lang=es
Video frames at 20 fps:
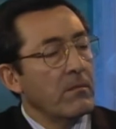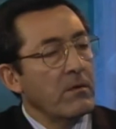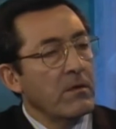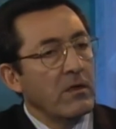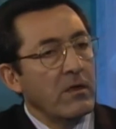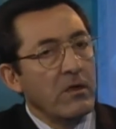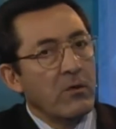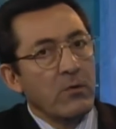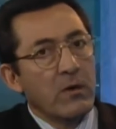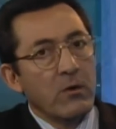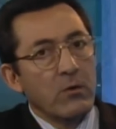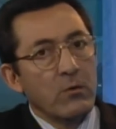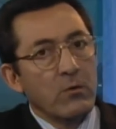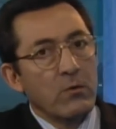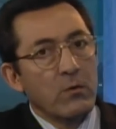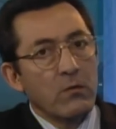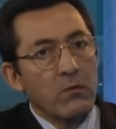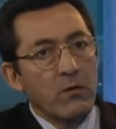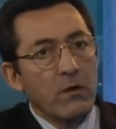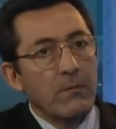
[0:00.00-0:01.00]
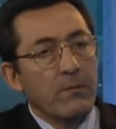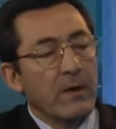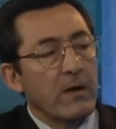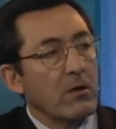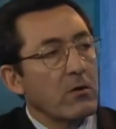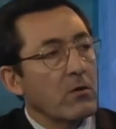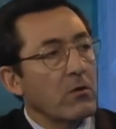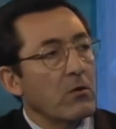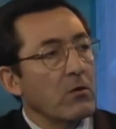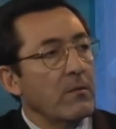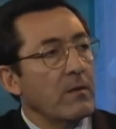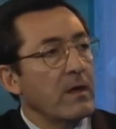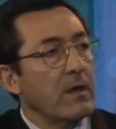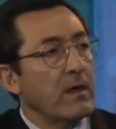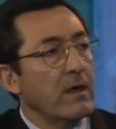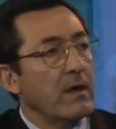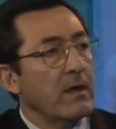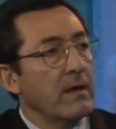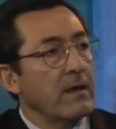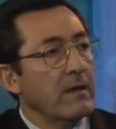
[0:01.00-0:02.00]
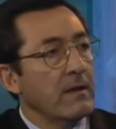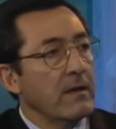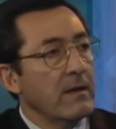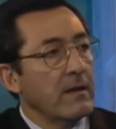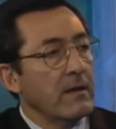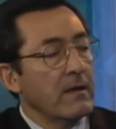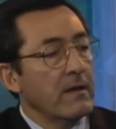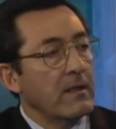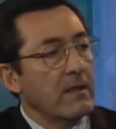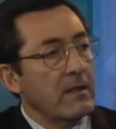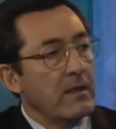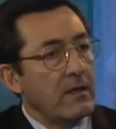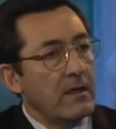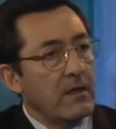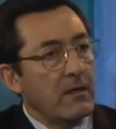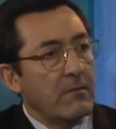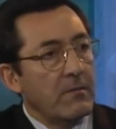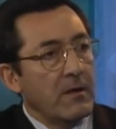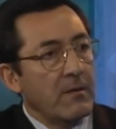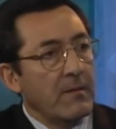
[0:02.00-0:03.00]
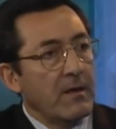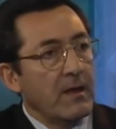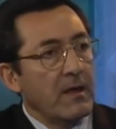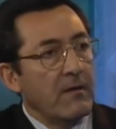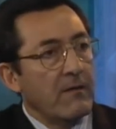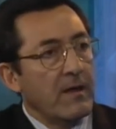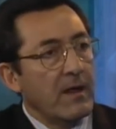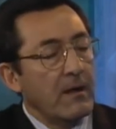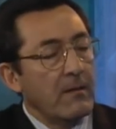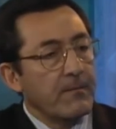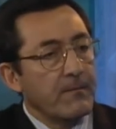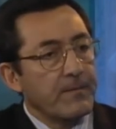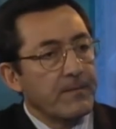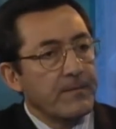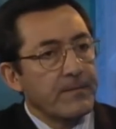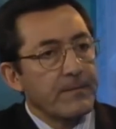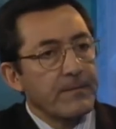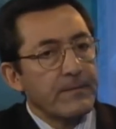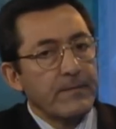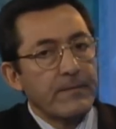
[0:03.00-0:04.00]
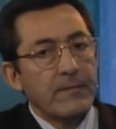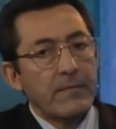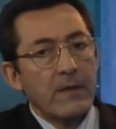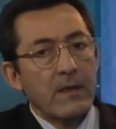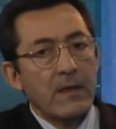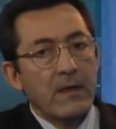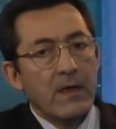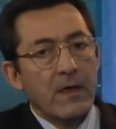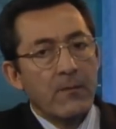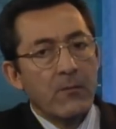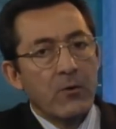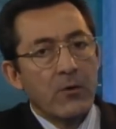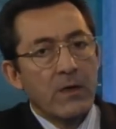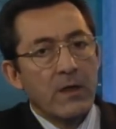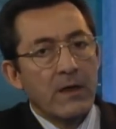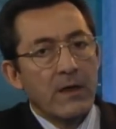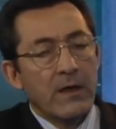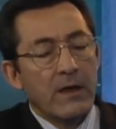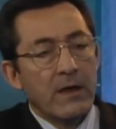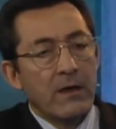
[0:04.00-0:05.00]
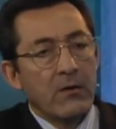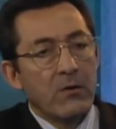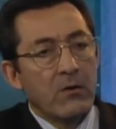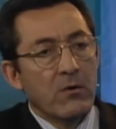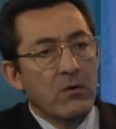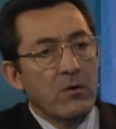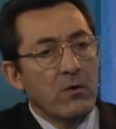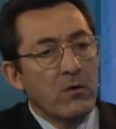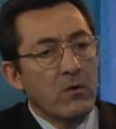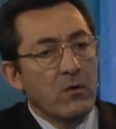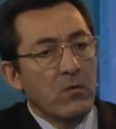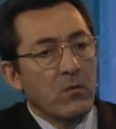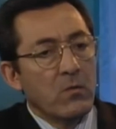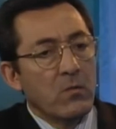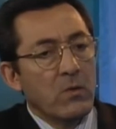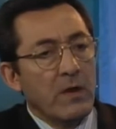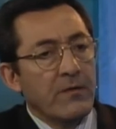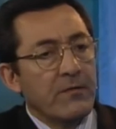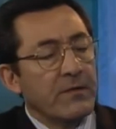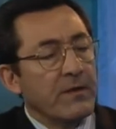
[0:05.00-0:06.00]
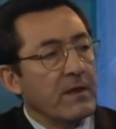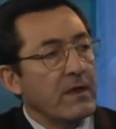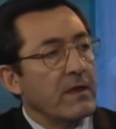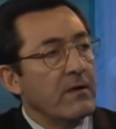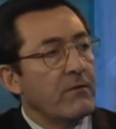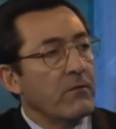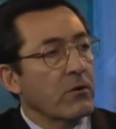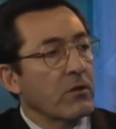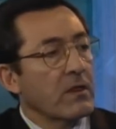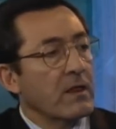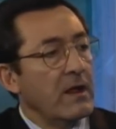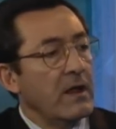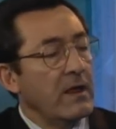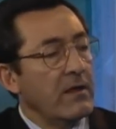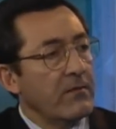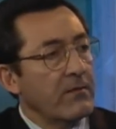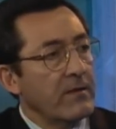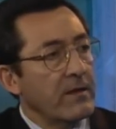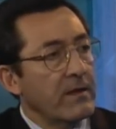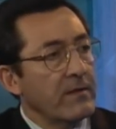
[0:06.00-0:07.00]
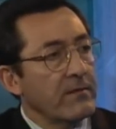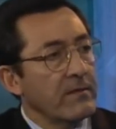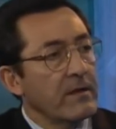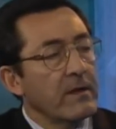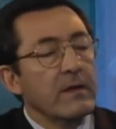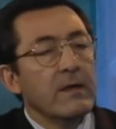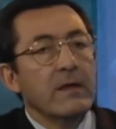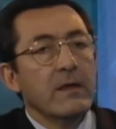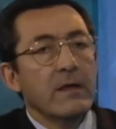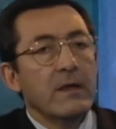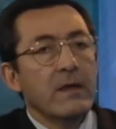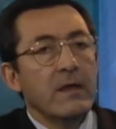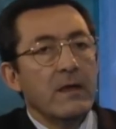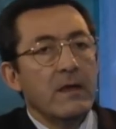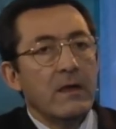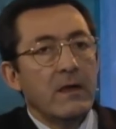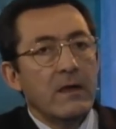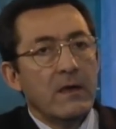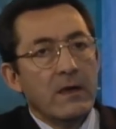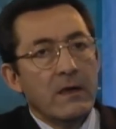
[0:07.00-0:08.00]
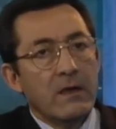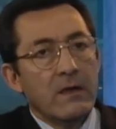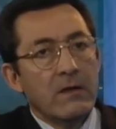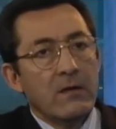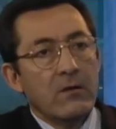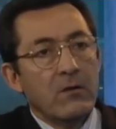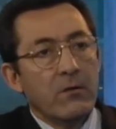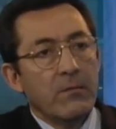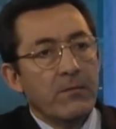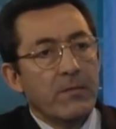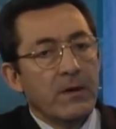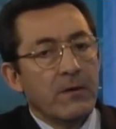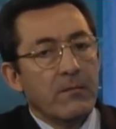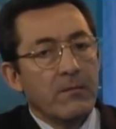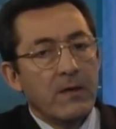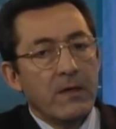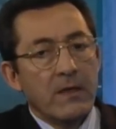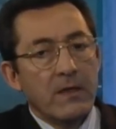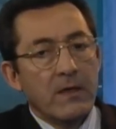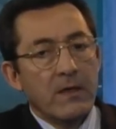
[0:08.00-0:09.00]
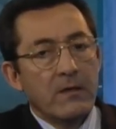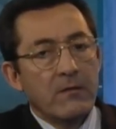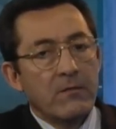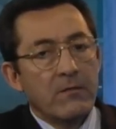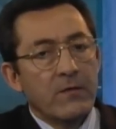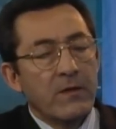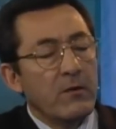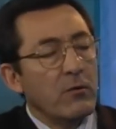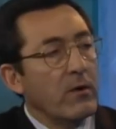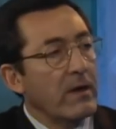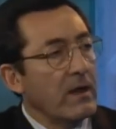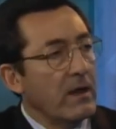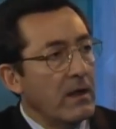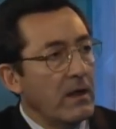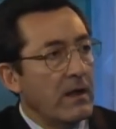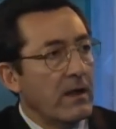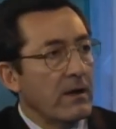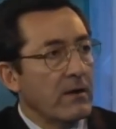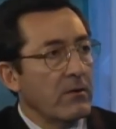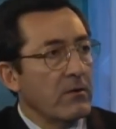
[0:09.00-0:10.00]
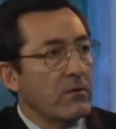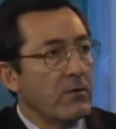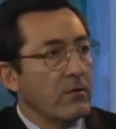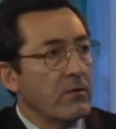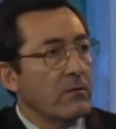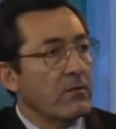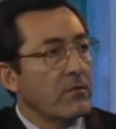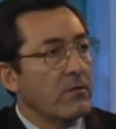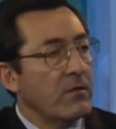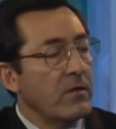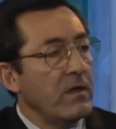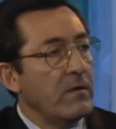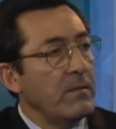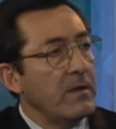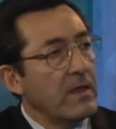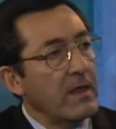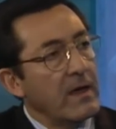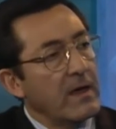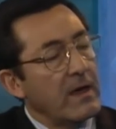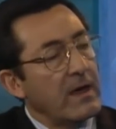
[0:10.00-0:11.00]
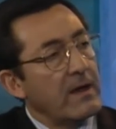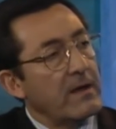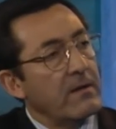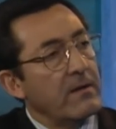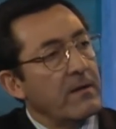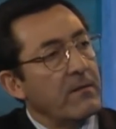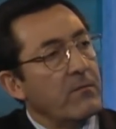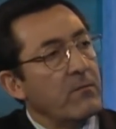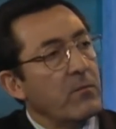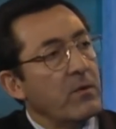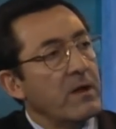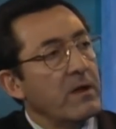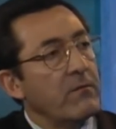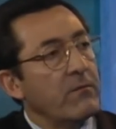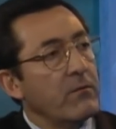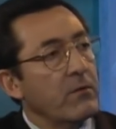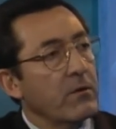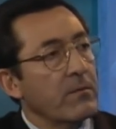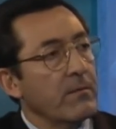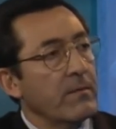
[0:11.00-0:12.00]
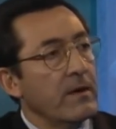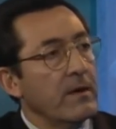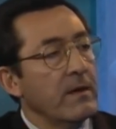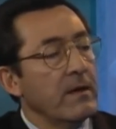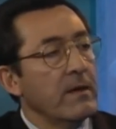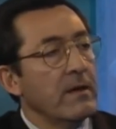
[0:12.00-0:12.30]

y una conducción macroeconómica de primer nivel. Hemos generado una serie de fortalezas que nos permiten, si no aislarnos, sí mitigar en buena forma